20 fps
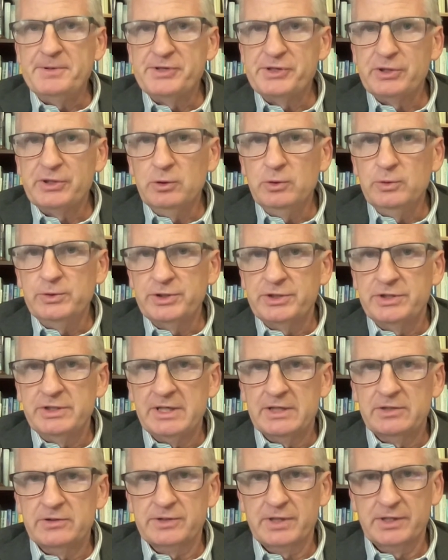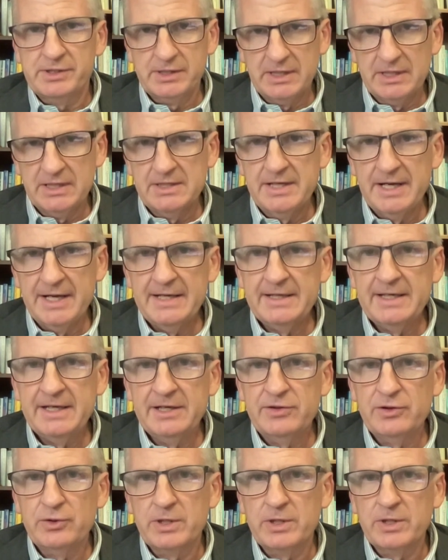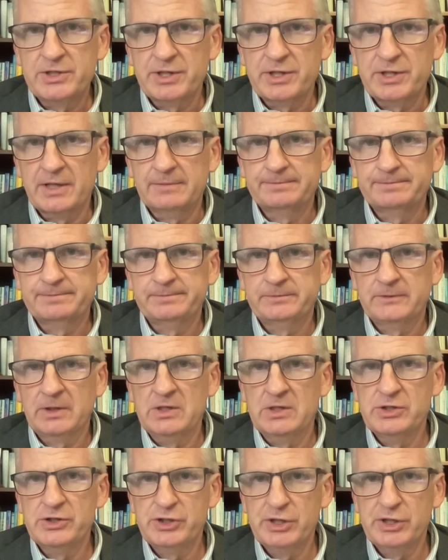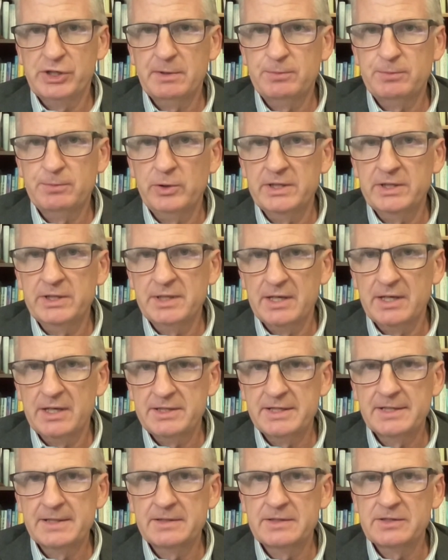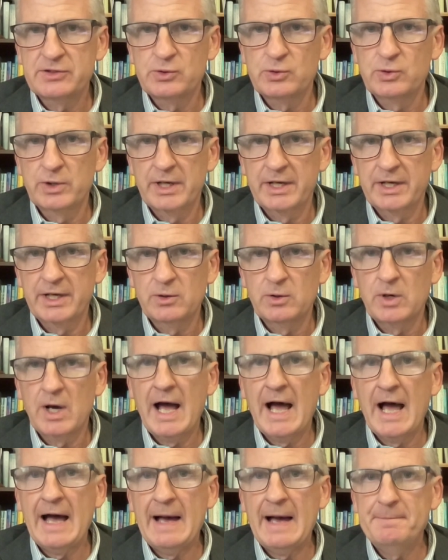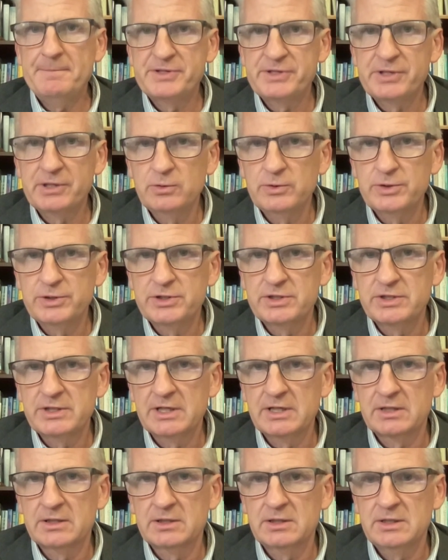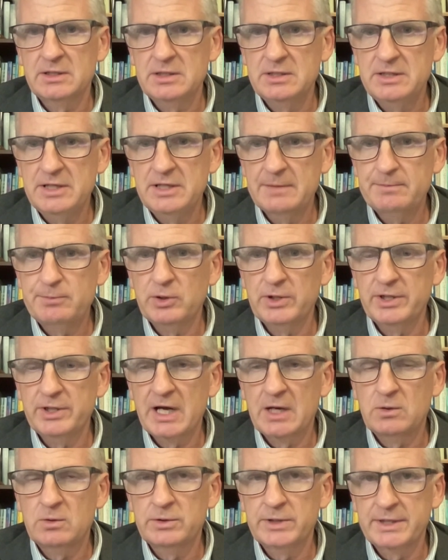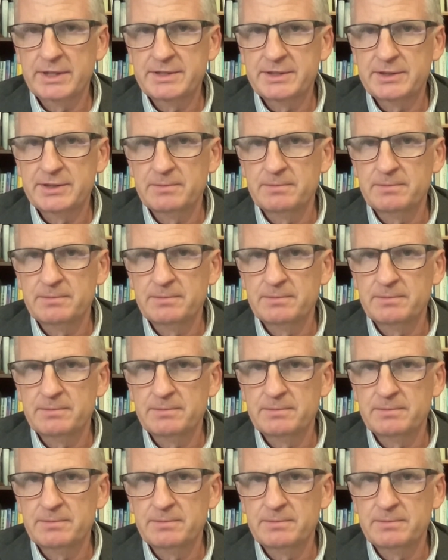absolutnie, to znaczy idea Giedroycia, że trzeba pojednanie z Ukrainą, absolutnie nie polegało